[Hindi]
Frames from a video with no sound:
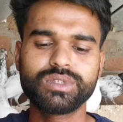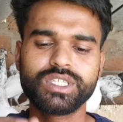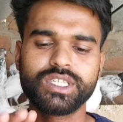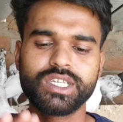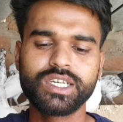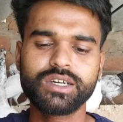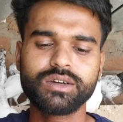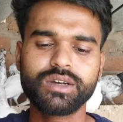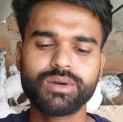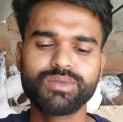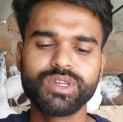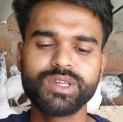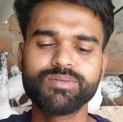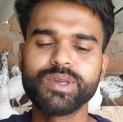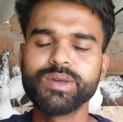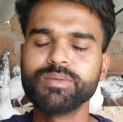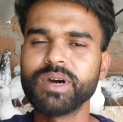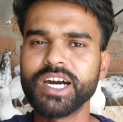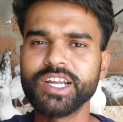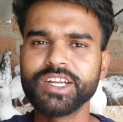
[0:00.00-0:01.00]
ये कभी
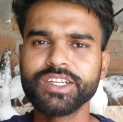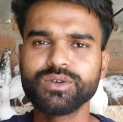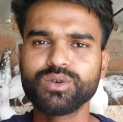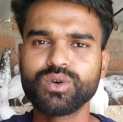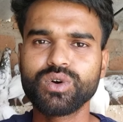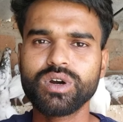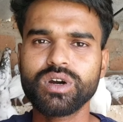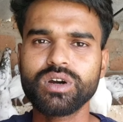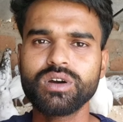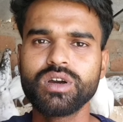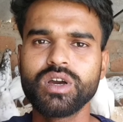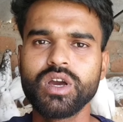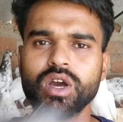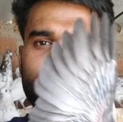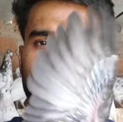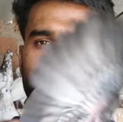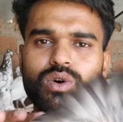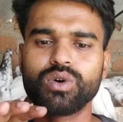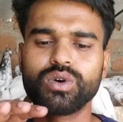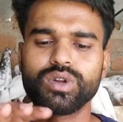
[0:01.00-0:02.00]
बीमार नहीं होगा
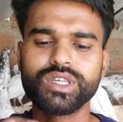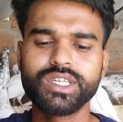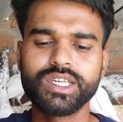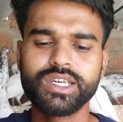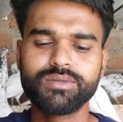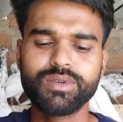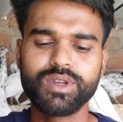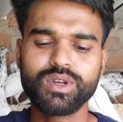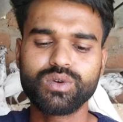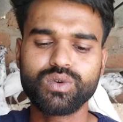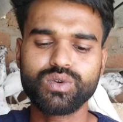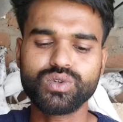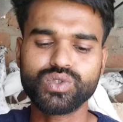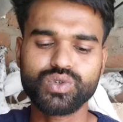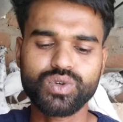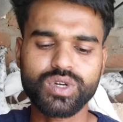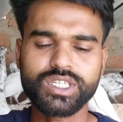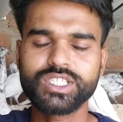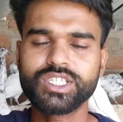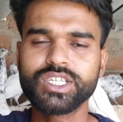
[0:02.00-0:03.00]
और ये बिल्कुल
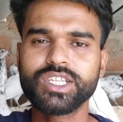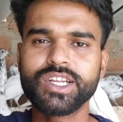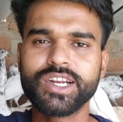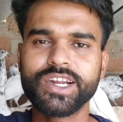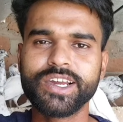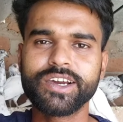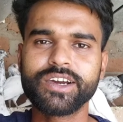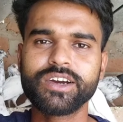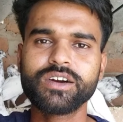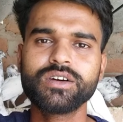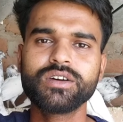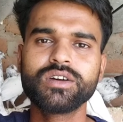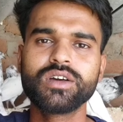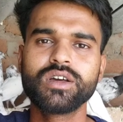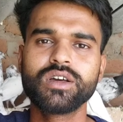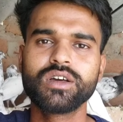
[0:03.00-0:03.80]
सुरक्षित रहेगा